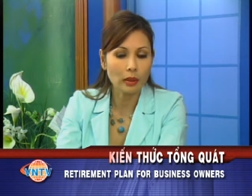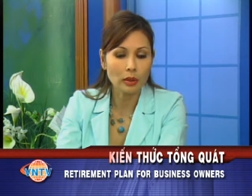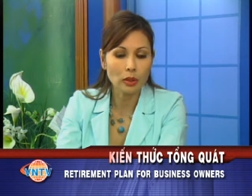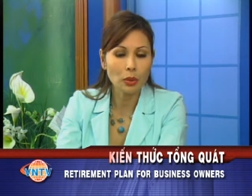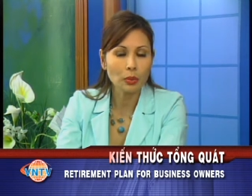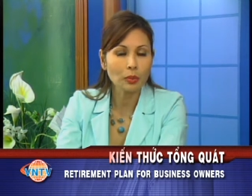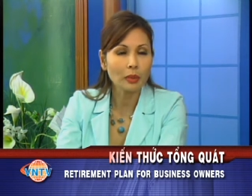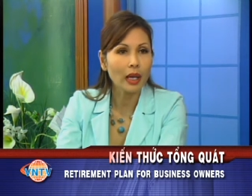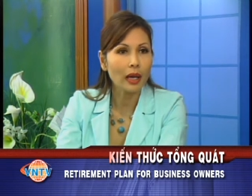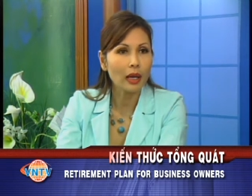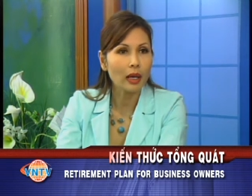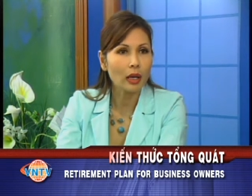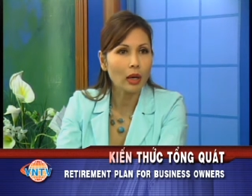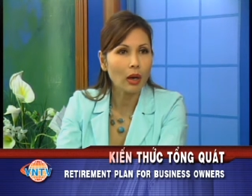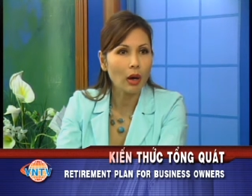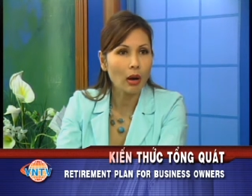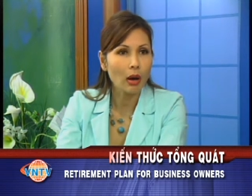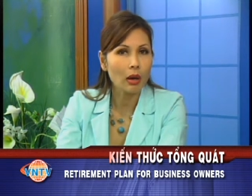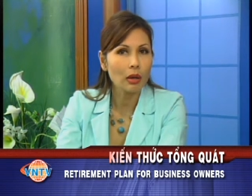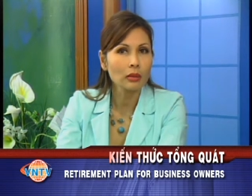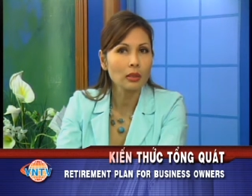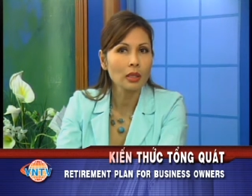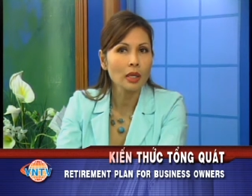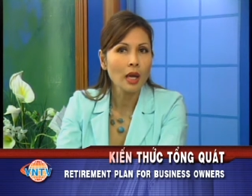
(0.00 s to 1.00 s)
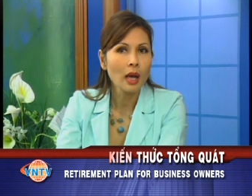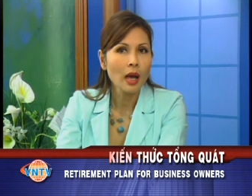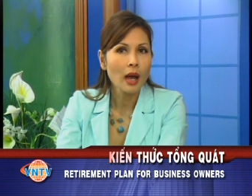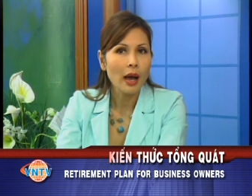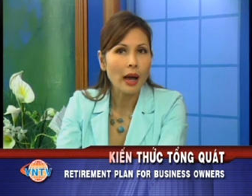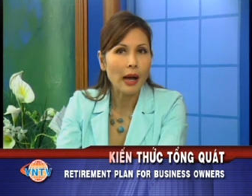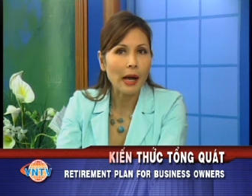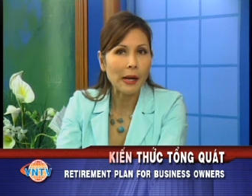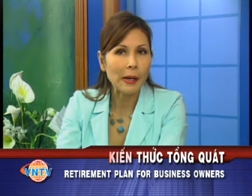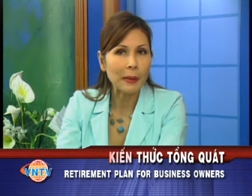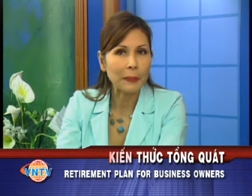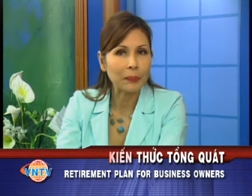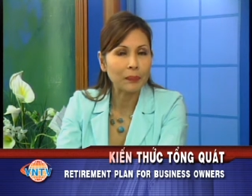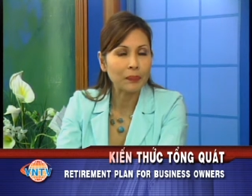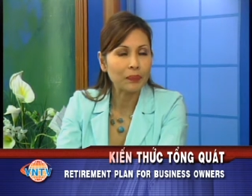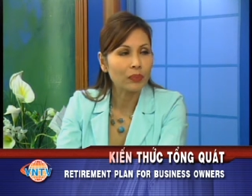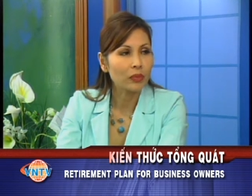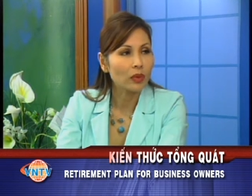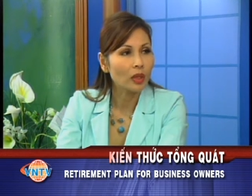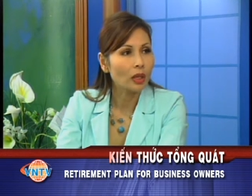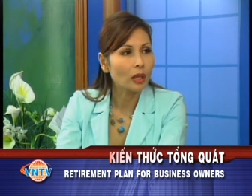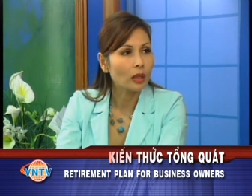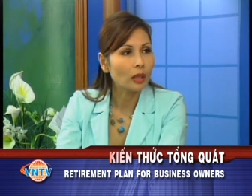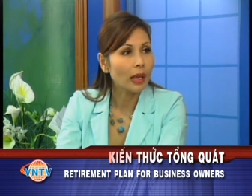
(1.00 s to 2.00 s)
chúng ta có um,
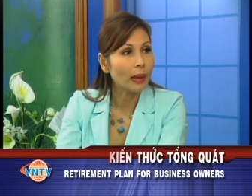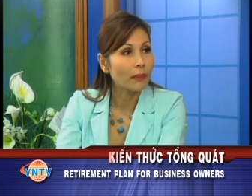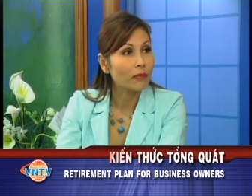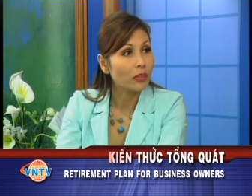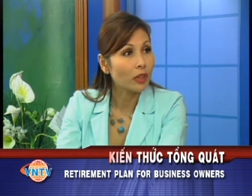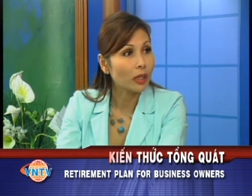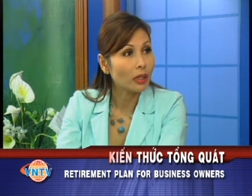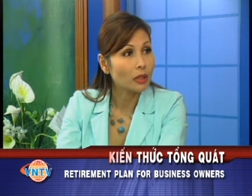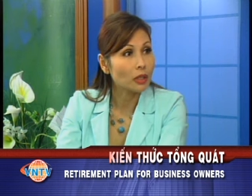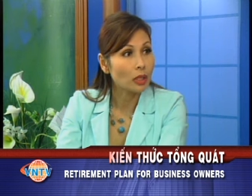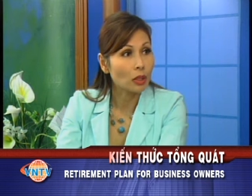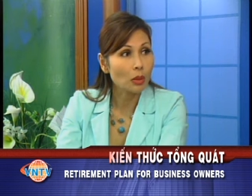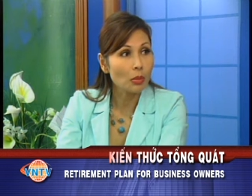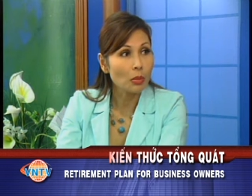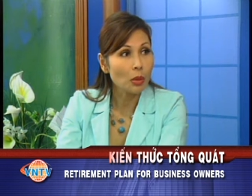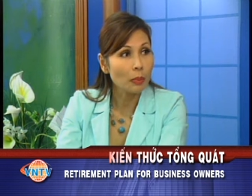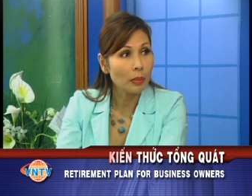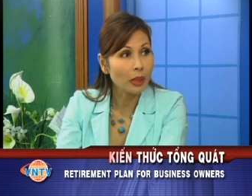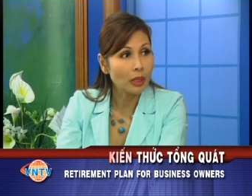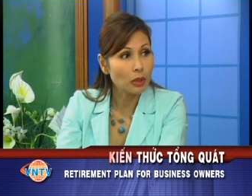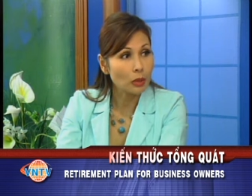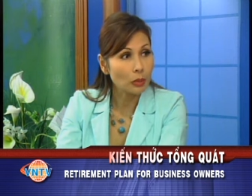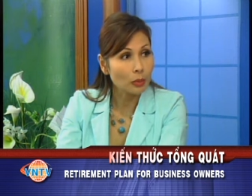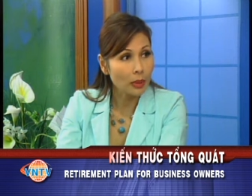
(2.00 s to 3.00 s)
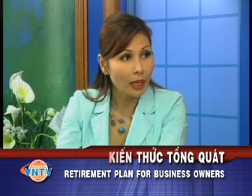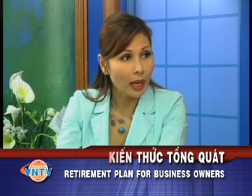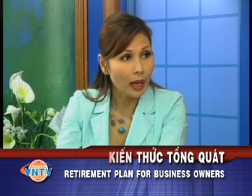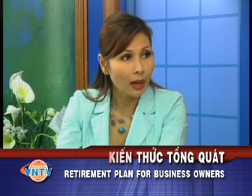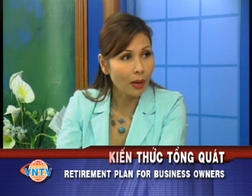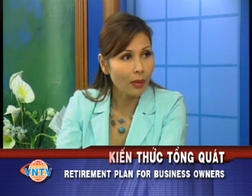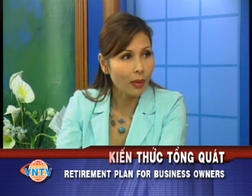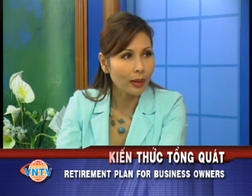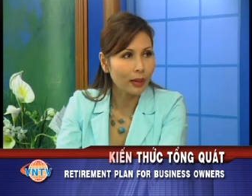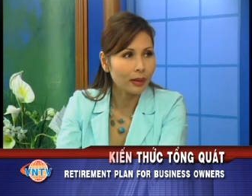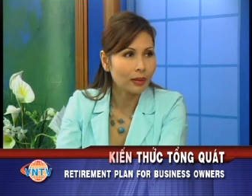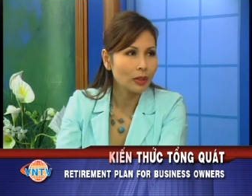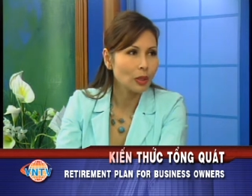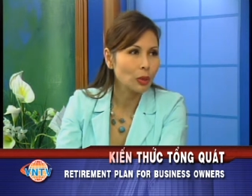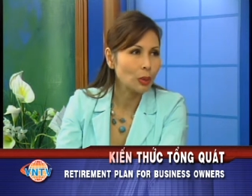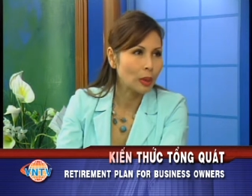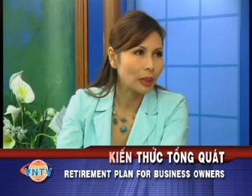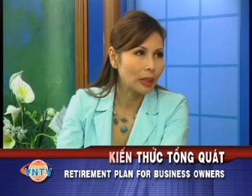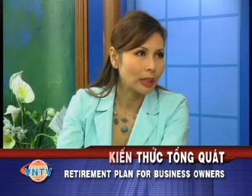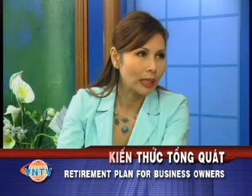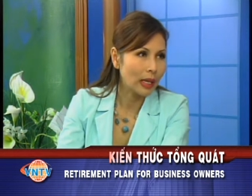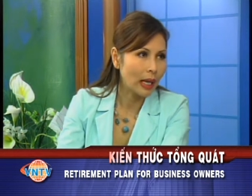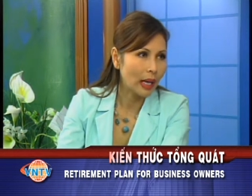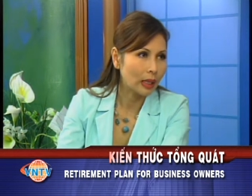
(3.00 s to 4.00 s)
làm việc chỉ có một mình chúng ta hoặc là ví dụ
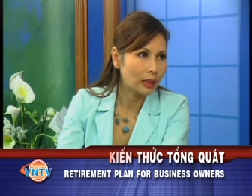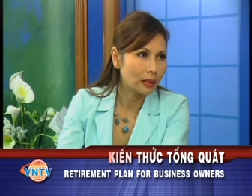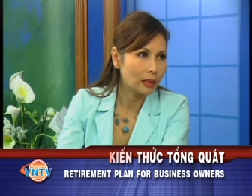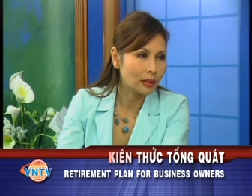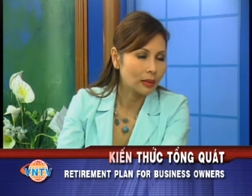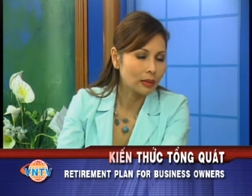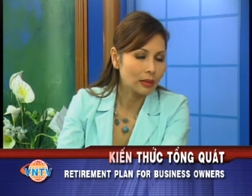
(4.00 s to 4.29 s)
người gia